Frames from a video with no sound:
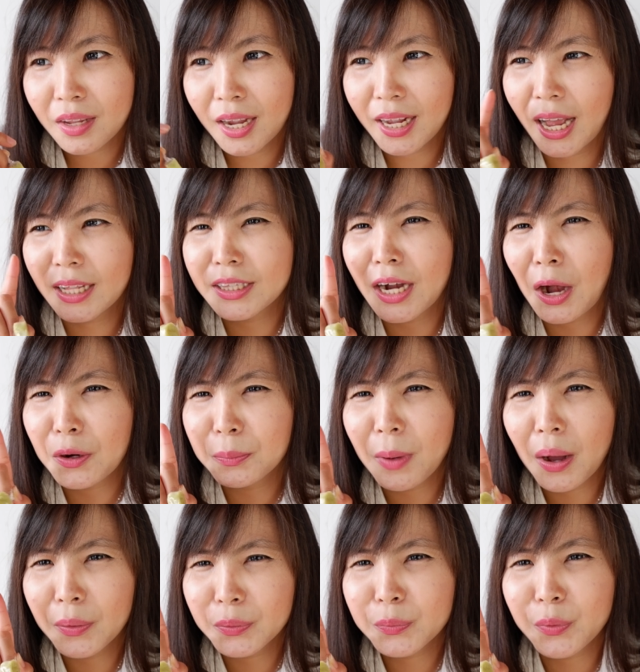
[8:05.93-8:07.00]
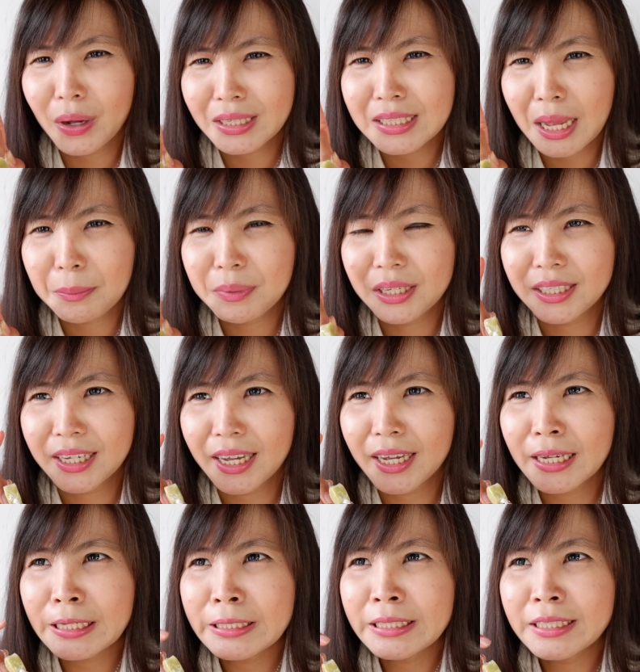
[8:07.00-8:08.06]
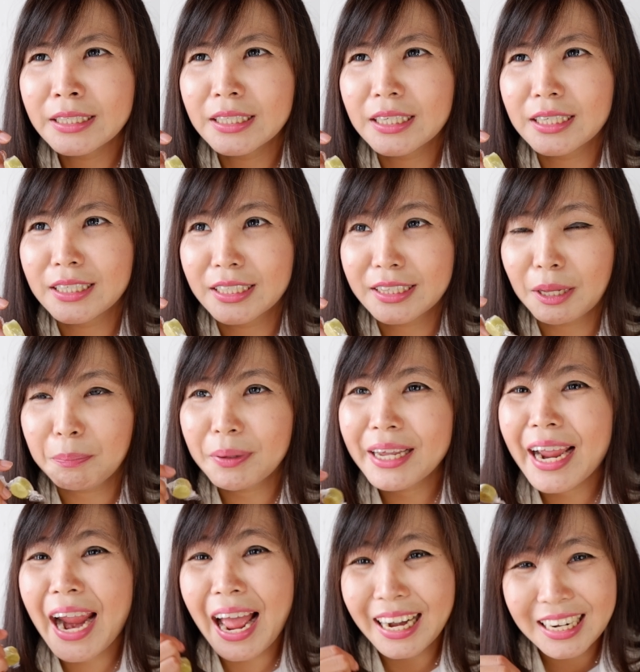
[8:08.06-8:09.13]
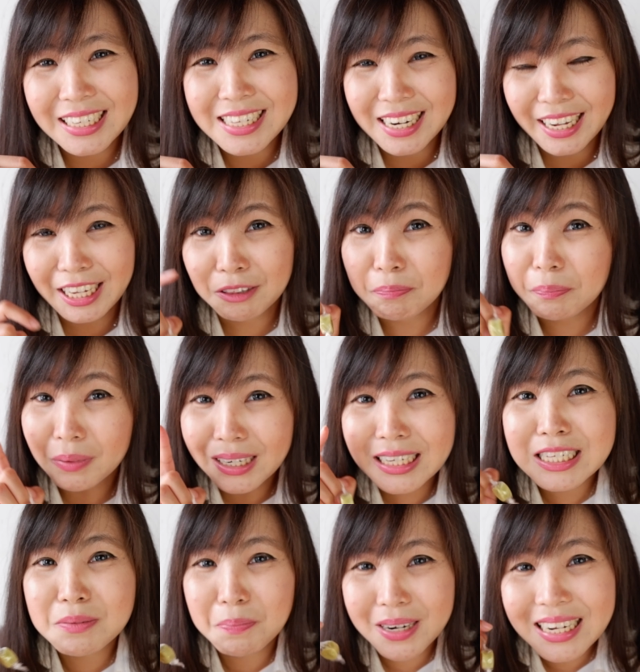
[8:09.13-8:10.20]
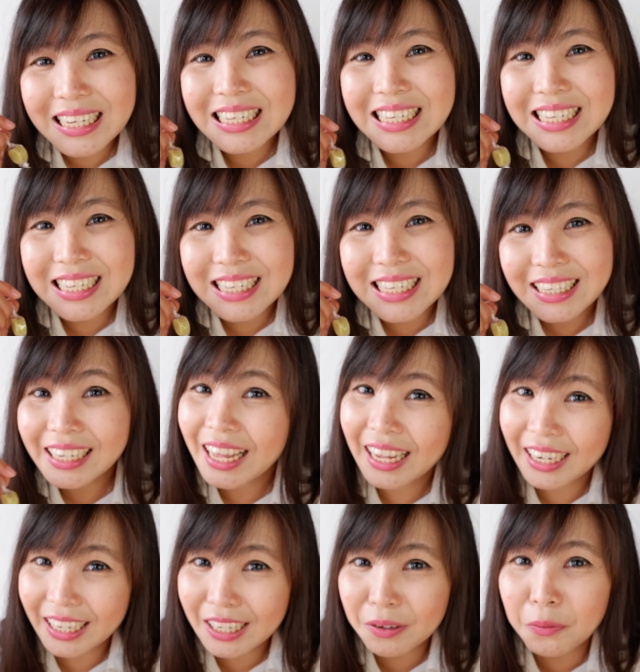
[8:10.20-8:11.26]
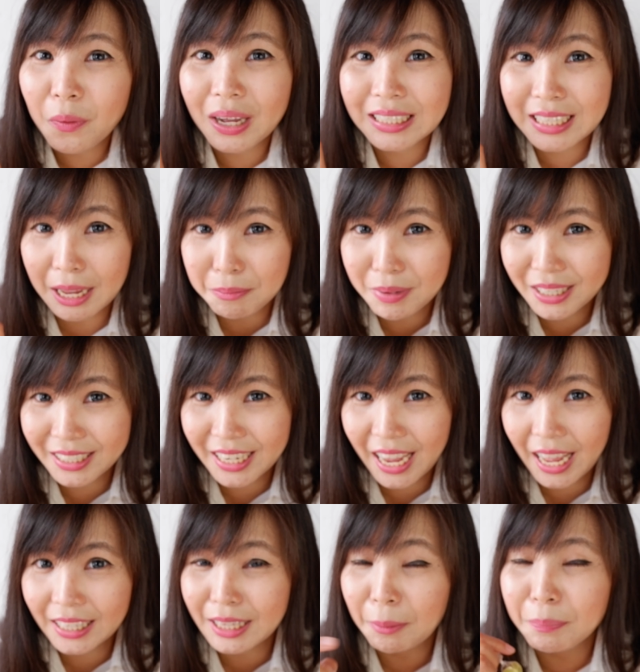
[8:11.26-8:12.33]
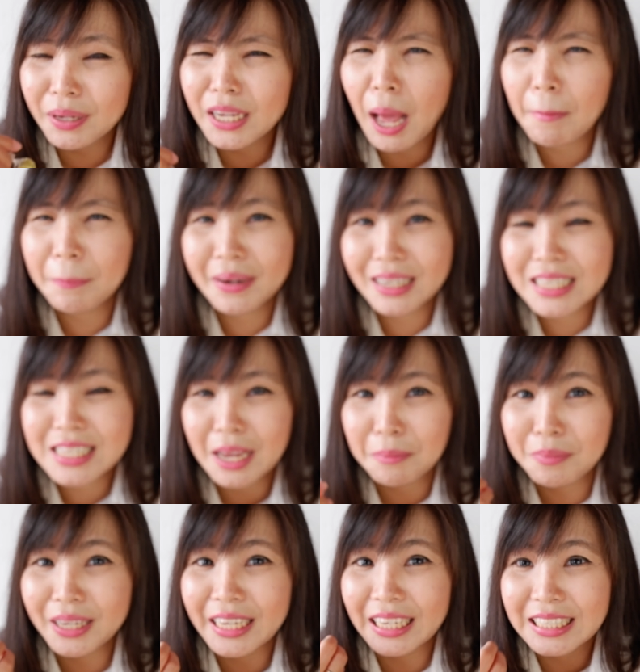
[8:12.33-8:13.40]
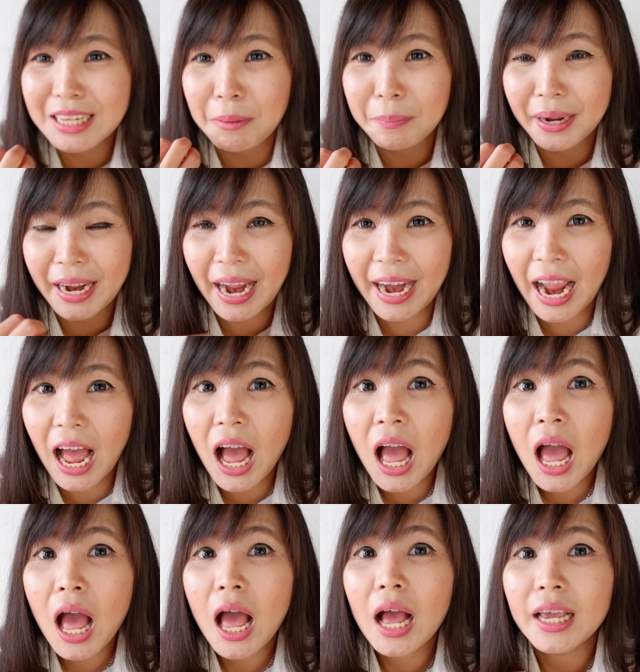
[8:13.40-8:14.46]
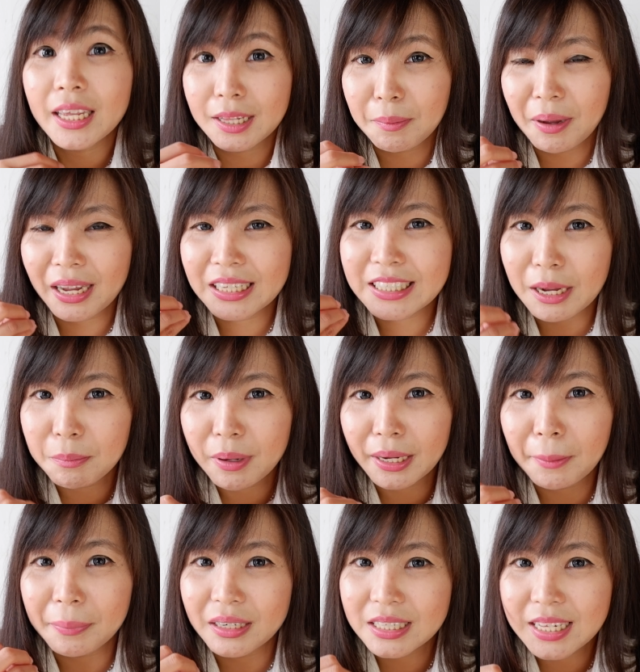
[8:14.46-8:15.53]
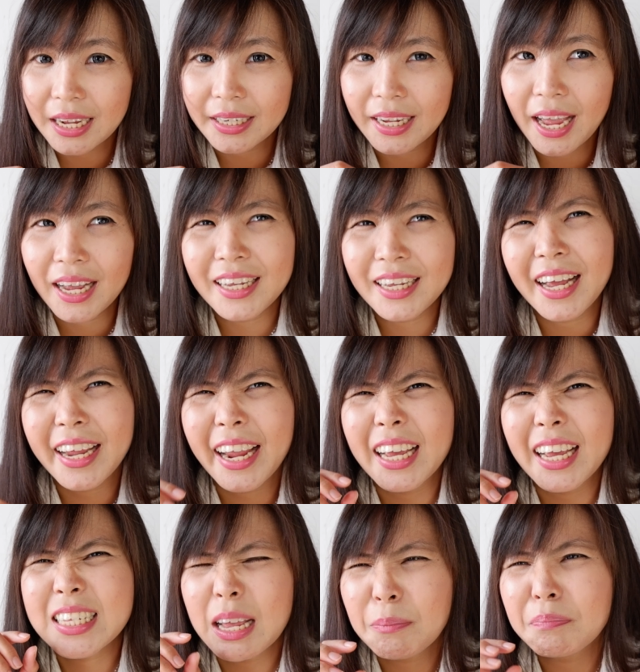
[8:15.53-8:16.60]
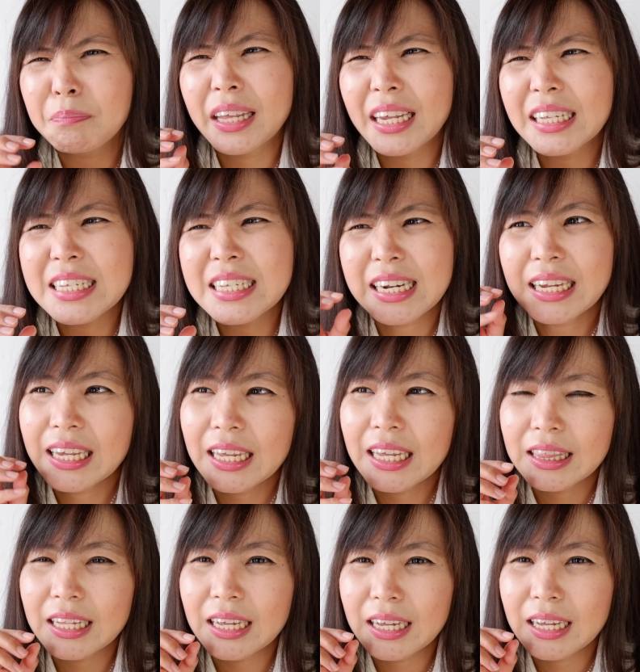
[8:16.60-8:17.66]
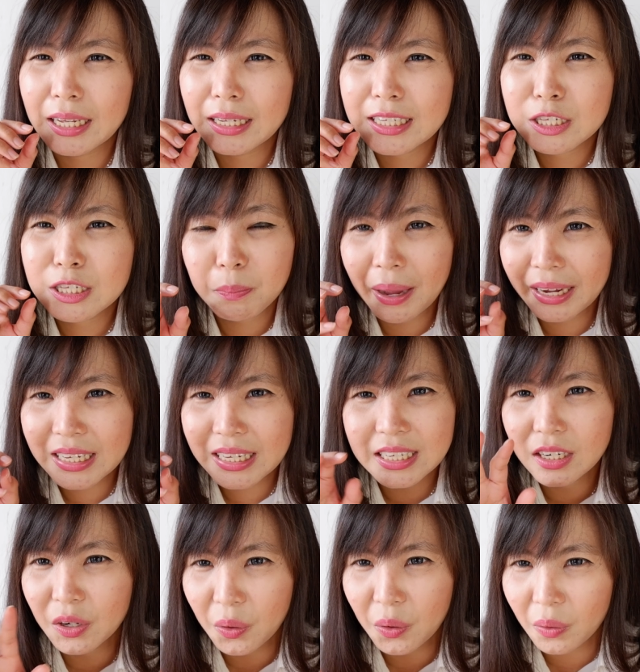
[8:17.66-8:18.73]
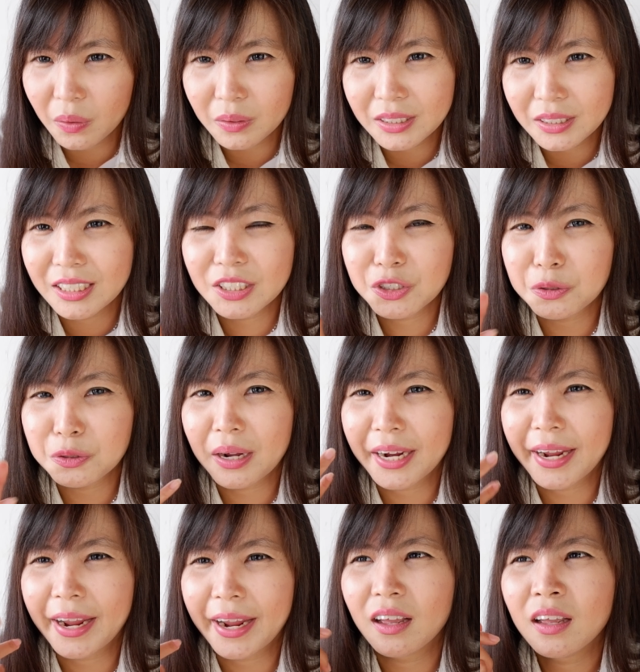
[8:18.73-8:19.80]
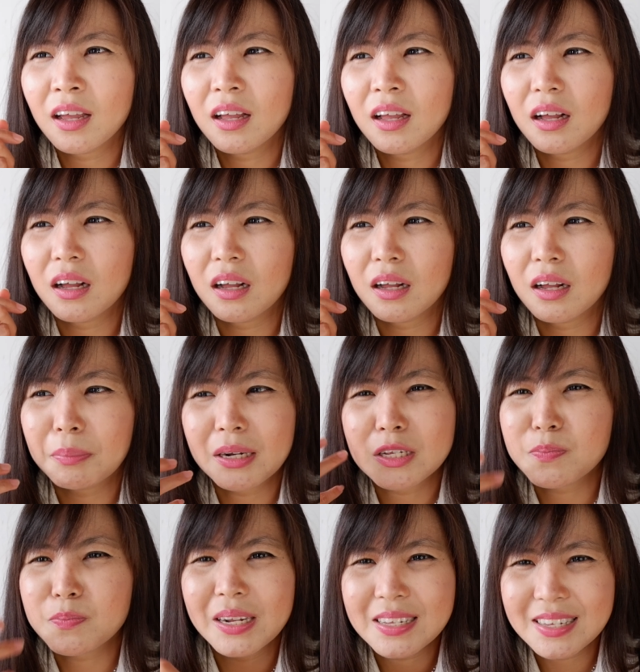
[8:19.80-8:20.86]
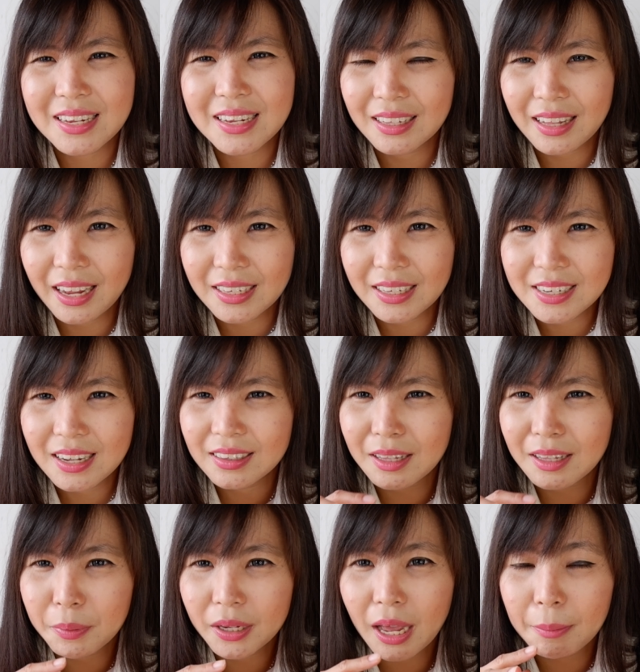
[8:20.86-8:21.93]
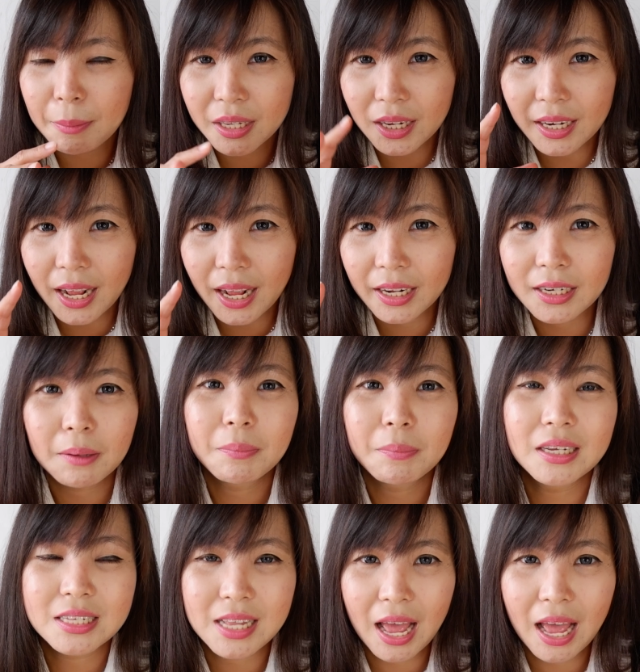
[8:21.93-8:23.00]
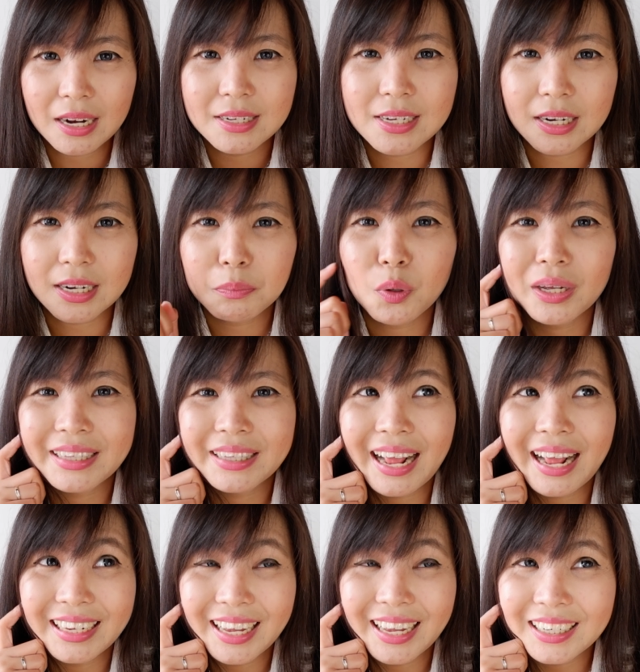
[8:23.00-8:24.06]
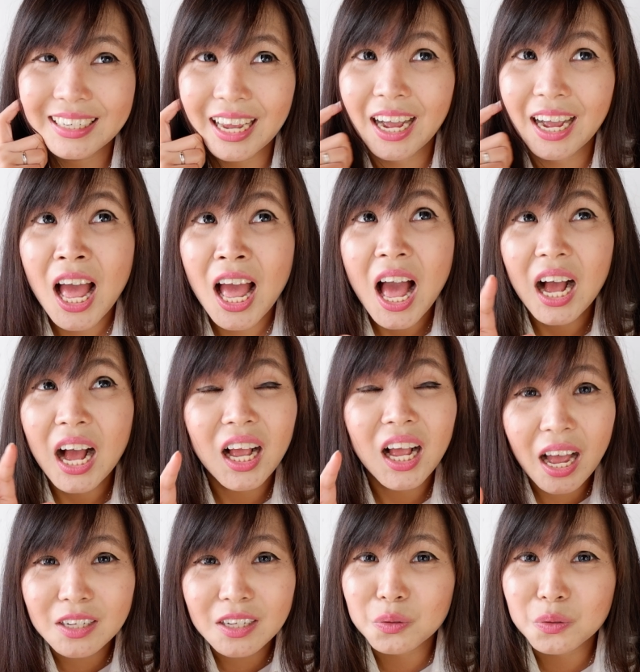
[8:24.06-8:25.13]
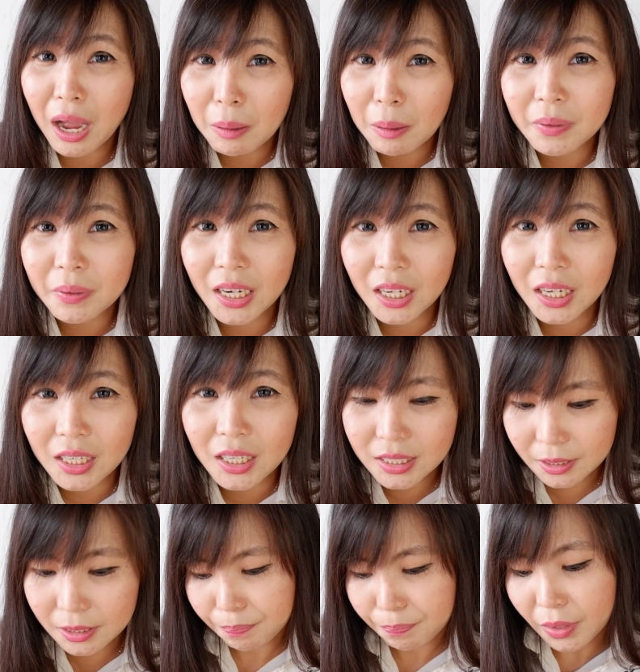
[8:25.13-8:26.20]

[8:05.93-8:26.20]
enggak um, terlalu bau wasabinya uh, tapi kayak ada sedikit pedes-pedes dari wasabinya tapi enggak pedes yang bikin sampai kayak kita makan cabai kepedesan ya enggak kayak something sedikit uh, spicy no jadi cuma kayak Eh, pedas-pedas pedes sedikit aja tapi nggak bikin kalian keberasan. jadi buat kalian yang nggak suka pedas,